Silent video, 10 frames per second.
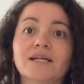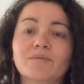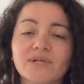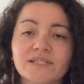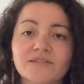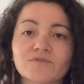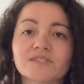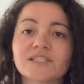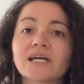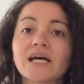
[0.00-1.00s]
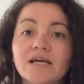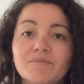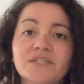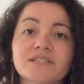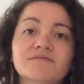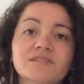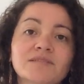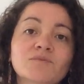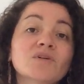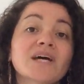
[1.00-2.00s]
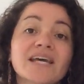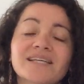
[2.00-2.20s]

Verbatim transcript: la planète entière, bien évidemment.